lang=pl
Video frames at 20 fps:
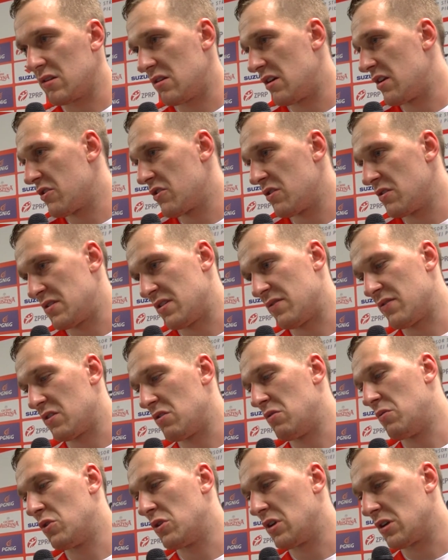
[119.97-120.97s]
Na razie nic nie
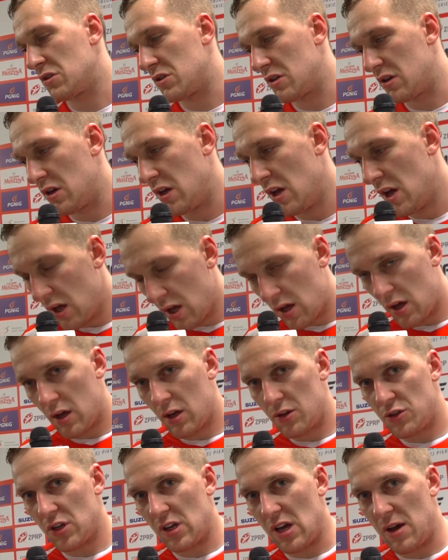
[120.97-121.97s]
wiadomo, także
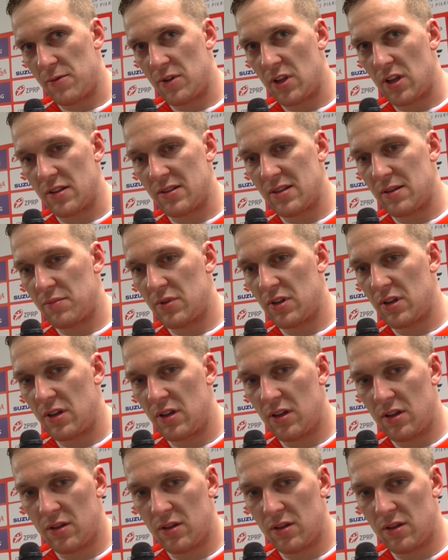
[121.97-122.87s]
czekamy na następne